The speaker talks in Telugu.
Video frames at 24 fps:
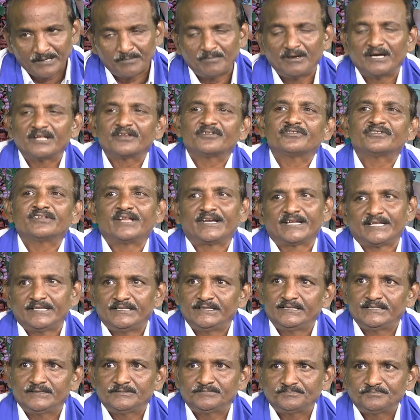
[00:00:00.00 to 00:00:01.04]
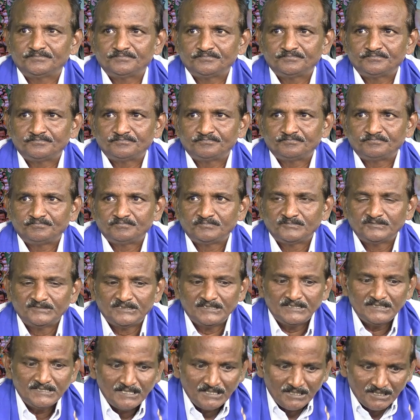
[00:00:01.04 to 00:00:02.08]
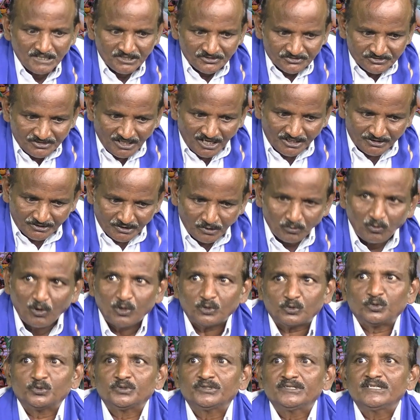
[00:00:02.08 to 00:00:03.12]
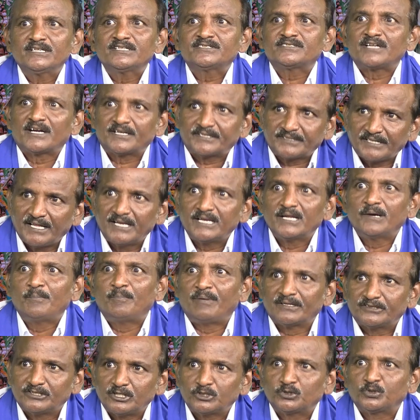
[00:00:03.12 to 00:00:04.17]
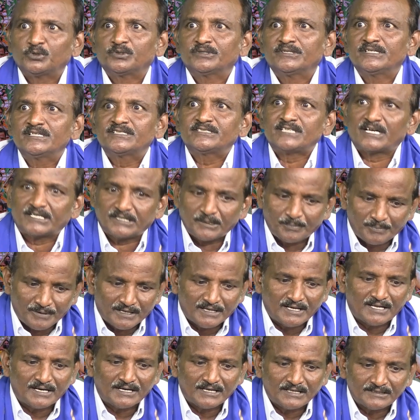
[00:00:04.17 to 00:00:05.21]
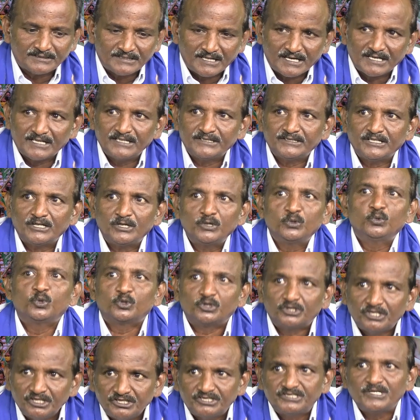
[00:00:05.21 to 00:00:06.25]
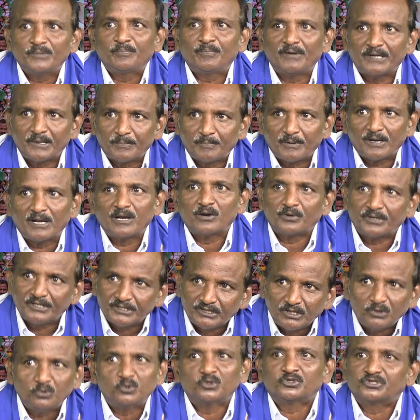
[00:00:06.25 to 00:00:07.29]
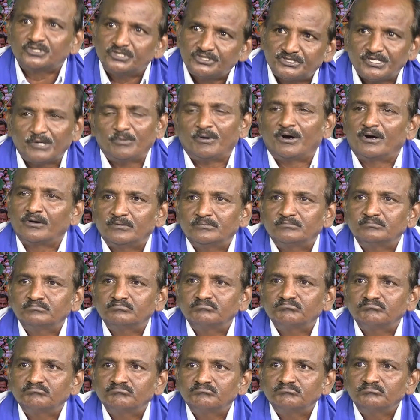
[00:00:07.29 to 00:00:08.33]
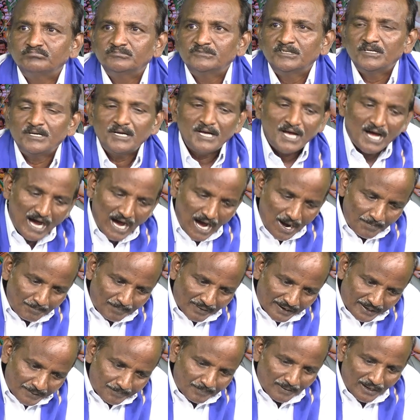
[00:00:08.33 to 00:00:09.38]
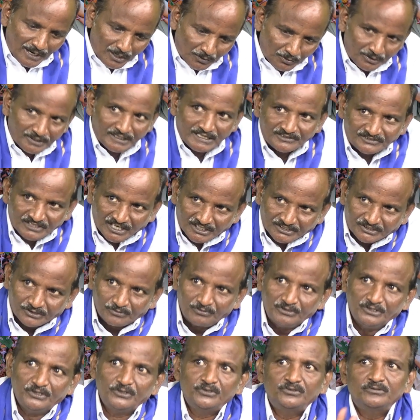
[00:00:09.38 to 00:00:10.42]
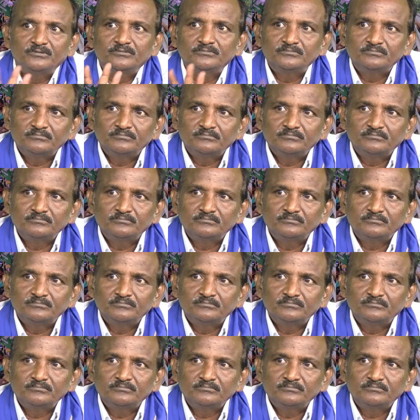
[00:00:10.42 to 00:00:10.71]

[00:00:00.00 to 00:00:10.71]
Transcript: నిర్మాణం జరిగింది చట్టం ఒకటి ఉంది చట్టానికి పద్ధతి ఉంది చట్ట ప్రకారంగా జరిగిందని గుర్తించే పరిపాలకుడైతే గుర్తించేవాడు ఆ పరిపాలకుడికే చట్టం లేదు